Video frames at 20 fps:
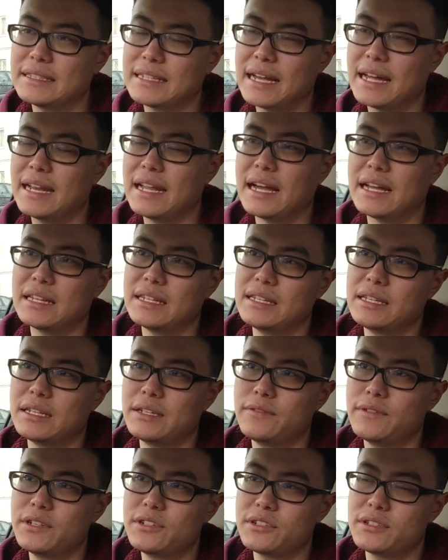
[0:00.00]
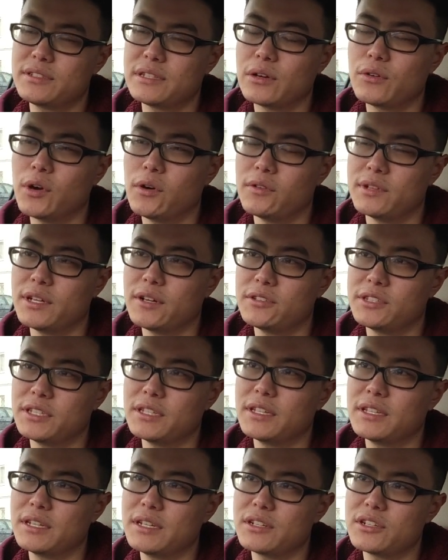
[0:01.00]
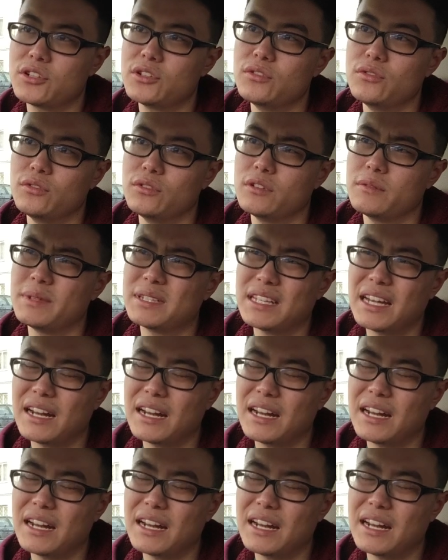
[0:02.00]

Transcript: 他俩，因为之前管我要钱的那个是女的嘛，